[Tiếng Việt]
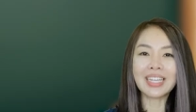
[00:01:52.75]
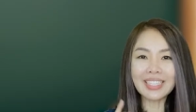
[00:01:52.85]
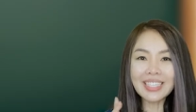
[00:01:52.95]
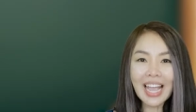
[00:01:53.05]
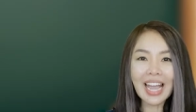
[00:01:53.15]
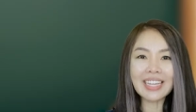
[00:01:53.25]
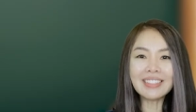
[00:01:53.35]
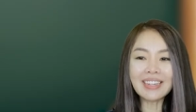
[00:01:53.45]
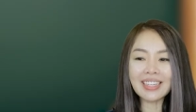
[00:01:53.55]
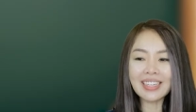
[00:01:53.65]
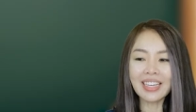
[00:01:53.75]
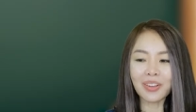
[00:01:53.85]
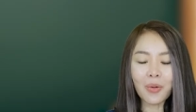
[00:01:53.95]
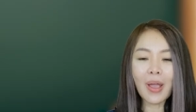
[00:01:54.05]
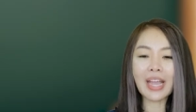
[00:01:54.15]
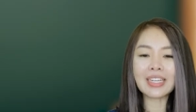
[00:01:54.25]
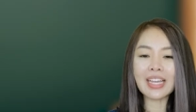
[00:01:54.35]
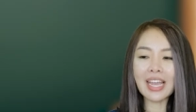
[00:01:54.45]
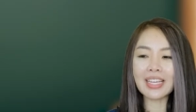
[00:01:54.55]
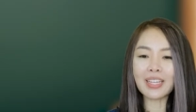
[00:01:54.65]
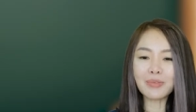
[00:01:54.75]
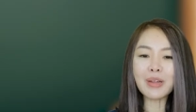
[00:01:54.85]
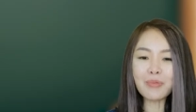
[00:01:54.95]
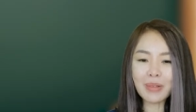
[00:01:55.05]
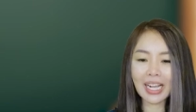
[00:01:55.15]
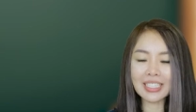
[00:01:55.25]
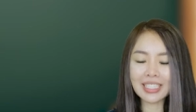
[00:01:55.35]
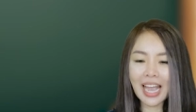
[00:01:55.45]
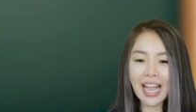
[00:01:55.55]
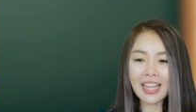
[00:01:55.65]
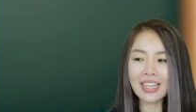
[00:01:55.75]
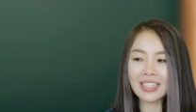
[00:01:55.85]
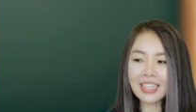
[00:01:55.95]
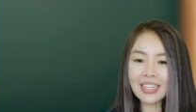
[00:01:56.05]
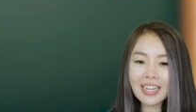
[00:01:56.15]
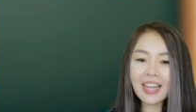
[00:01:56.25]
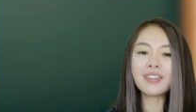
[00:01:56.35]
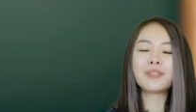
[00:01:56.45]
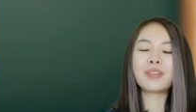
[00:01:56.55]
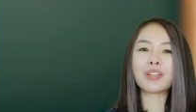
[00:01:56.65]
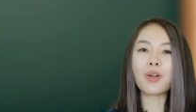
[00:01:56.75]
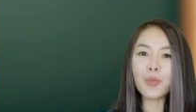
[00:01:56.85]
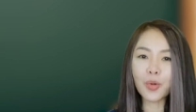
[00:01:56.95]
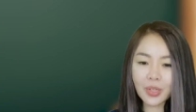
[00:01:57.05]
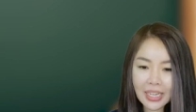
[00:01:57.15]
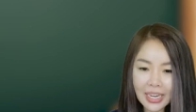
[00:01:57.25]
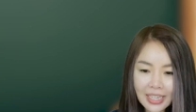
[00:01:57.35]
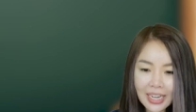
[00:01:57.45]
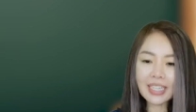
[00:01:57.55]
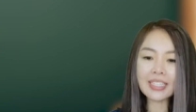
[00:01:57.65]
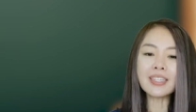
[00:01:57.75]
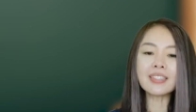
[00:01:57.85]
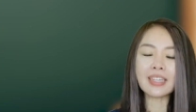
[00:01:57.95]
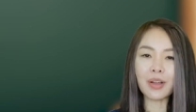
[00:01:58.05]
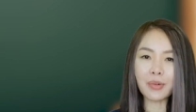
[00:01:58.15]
Cái thứ hai nữa, ngoài cái hệ thống đồng hành ra thì cần phải có một cái cách thức nào